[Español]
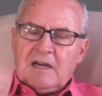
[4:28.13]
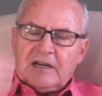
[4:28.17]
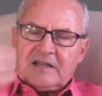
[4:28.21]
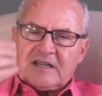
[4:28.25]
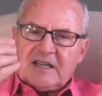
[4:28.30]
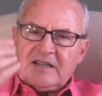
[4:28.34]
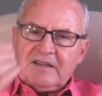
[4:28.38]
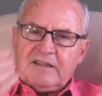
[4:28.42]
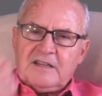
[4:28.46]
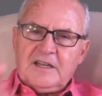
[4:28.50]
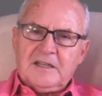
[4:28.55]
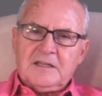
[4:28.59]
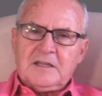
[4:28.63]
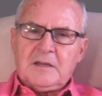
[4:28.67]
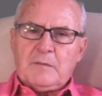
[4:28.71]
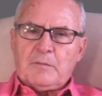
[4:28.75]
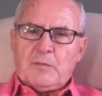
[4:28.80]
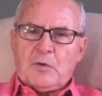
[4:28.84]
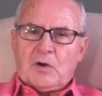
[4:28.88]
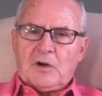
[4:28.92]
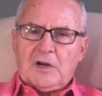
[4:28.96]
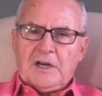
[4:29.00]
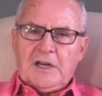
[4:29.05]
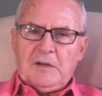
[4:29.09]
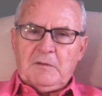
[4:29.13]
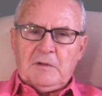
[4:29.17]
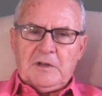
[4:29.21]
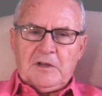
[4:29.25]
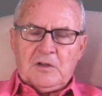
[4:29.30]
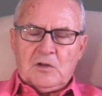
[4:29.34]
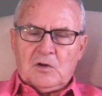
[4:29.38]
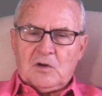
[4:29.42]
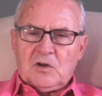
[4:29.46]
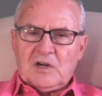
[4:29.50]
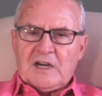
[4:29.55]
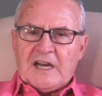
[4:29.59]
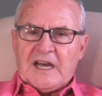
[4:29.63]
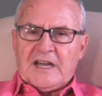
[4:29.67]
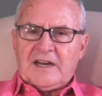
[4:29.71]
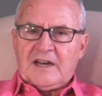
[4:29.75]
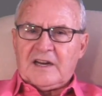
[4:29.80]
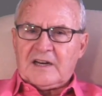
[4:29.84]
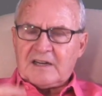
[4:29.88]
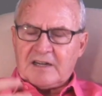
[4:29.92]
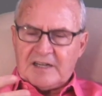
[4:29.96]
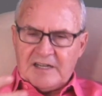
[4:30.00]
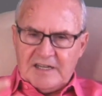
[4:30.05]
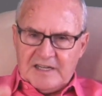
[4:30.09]
se entiende por líbido la
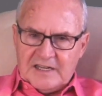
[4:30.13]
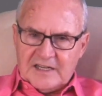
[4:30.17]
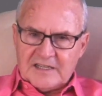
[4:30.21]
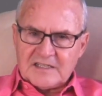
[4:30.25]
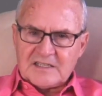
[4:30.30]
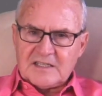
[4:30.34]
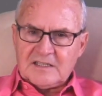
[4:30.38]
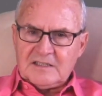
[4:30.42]
energía,